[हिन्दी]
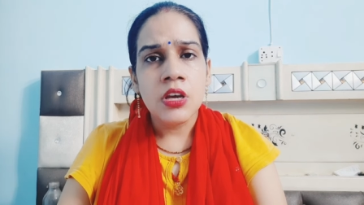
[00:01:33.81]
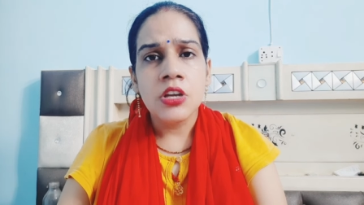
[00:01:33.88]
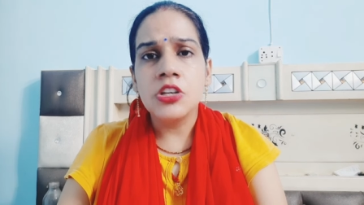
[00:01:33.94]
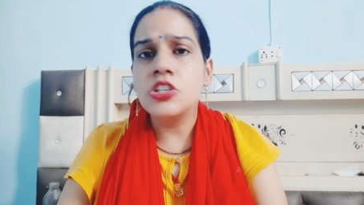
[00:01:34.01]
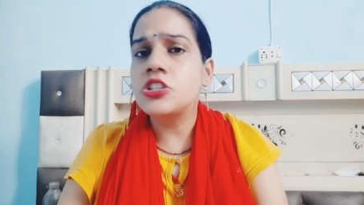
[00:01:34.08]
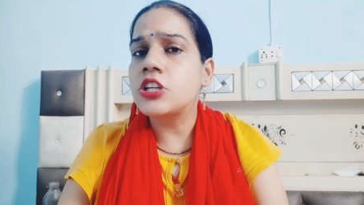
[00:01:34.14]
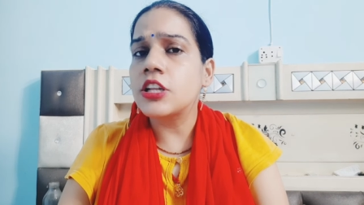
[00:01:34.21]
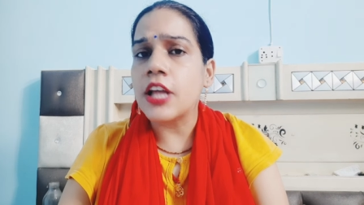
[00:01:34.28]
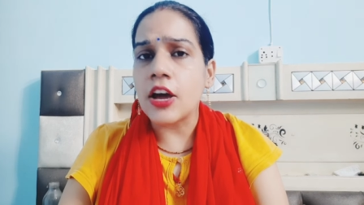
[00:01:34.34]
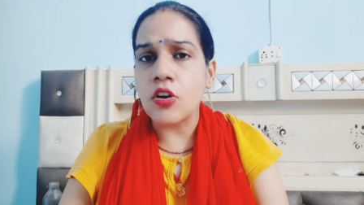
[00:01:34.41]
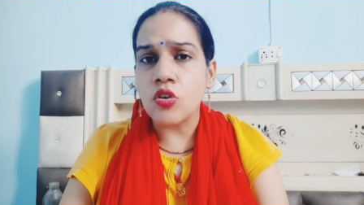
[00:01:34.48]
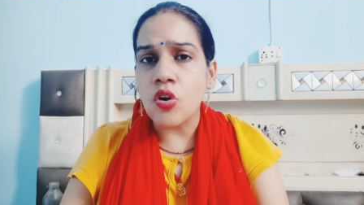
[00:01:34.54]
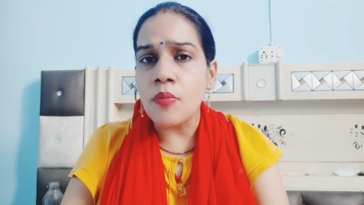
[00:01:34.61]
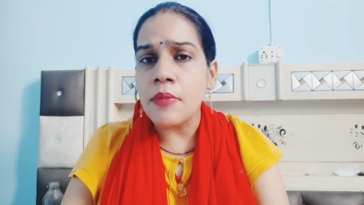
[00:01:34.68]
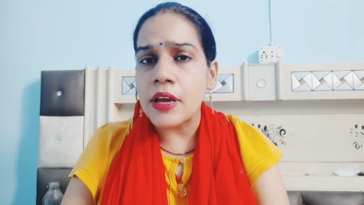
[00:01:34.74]
रिश्तेदारों
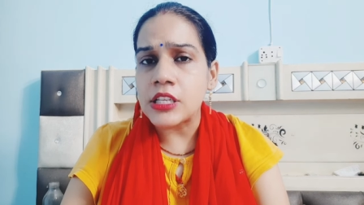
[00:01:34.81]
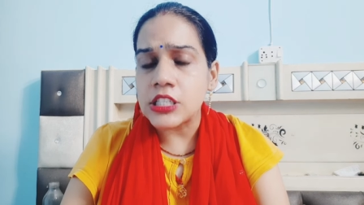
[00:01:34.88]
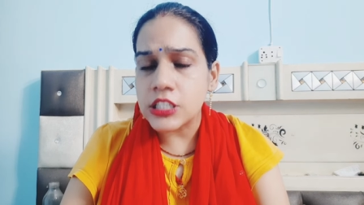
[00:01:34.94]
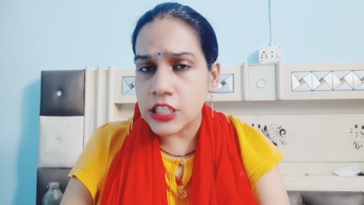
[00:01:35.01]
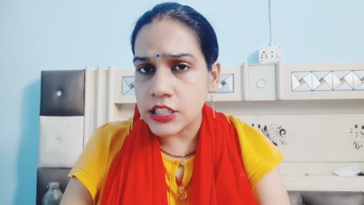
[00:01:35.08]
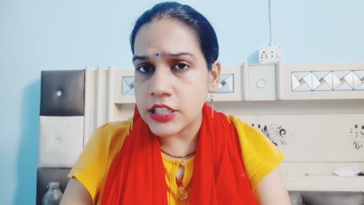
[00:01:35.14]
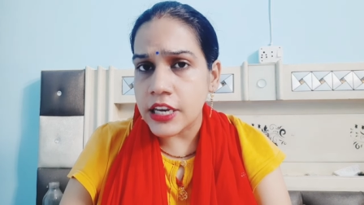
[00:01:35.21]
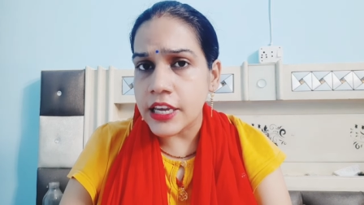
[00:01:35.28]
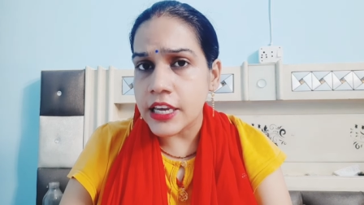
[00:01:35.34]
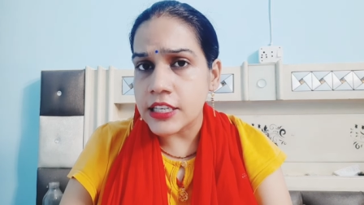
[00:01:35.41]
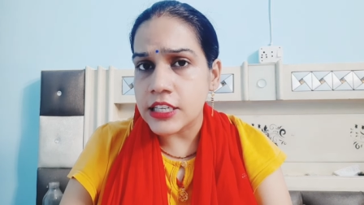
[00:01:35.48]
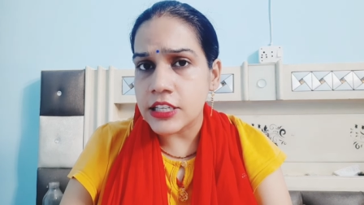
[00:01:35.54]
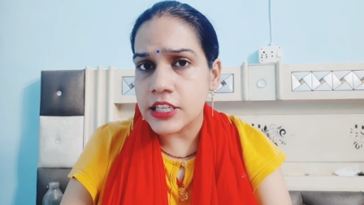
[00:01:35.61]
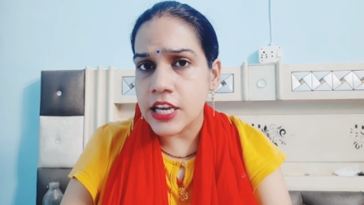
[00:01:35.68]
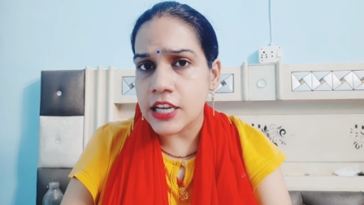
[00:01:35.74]
को मैसेज जिस तरीके
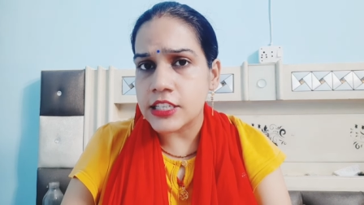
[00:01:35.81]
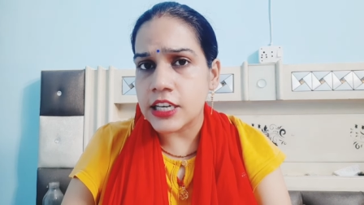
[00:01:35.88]
से दिया